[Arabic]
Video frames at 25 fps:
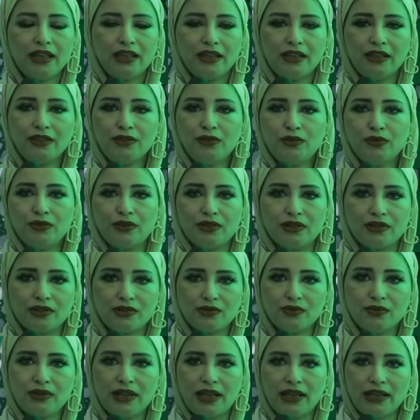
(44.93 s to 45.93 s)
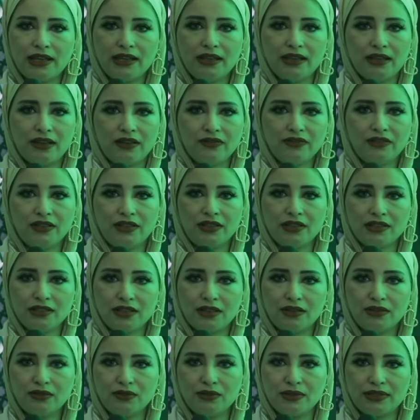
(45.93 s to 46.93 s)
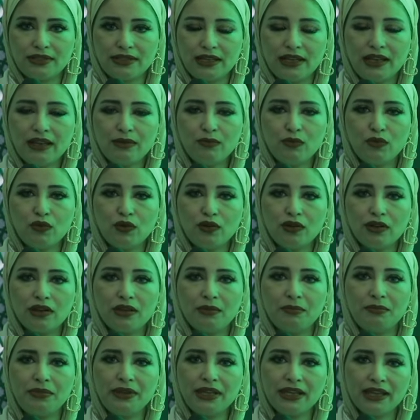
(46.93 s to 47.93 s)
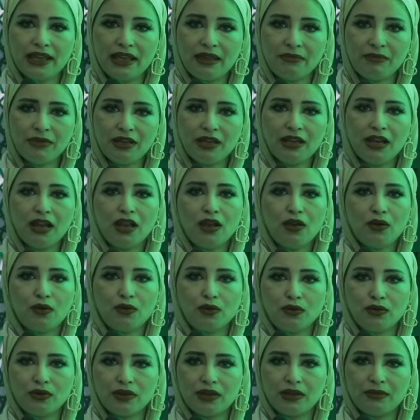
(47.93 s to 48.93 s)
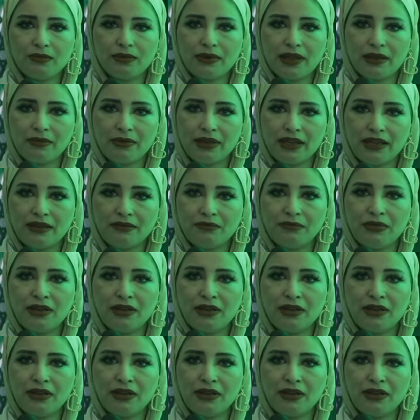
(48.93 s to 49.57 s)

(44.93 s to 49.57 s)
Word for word: جده الرسول عليه افضل الصلاه والسلام ولقب بالكامل ولقب كمان